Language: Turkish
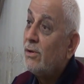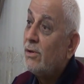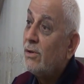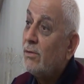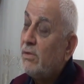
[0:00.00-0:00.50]

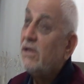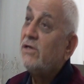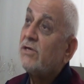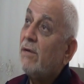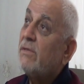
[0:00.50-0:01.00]
Bir
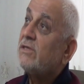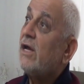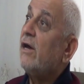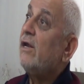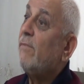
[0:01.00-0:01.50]
insan mesela
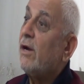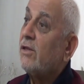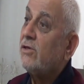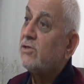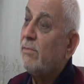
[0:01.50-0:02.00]
aynaya baktığı
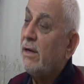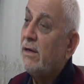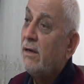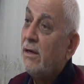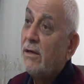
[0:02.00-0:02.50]
zaman
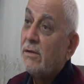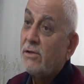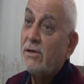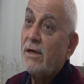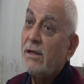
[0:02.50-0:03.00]

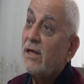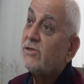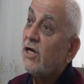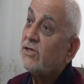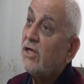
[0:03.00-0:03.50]
tırnağından saç
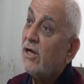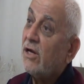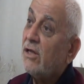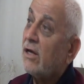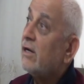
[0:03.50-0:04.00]
teline
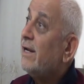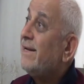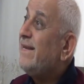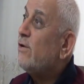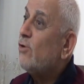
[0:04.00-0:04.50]
kadar niye
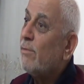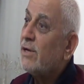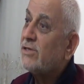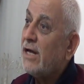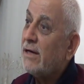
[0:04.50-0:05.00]
görmek
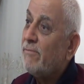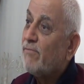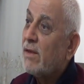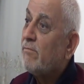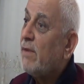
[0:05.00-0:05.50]
ister?
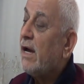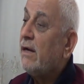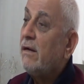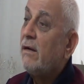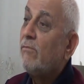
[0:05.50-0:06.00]
Ben
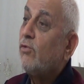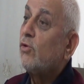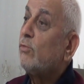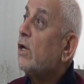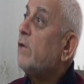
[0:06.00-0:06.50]

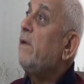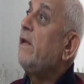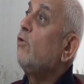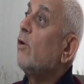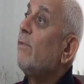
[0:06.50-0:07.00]
burnumdaki beni
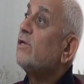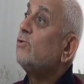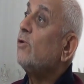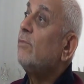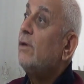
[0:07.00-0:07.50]
görmek istiyorum.
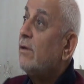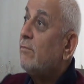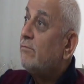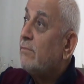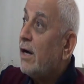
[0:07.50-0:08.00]

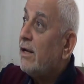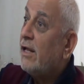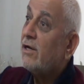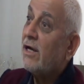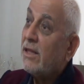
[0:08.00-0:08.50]
Aynaya
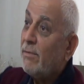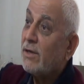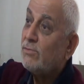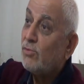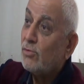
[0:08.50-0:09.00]
dikkatli baksın
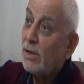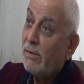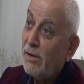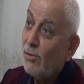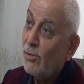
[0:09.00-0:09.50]
burnundaki beni görür.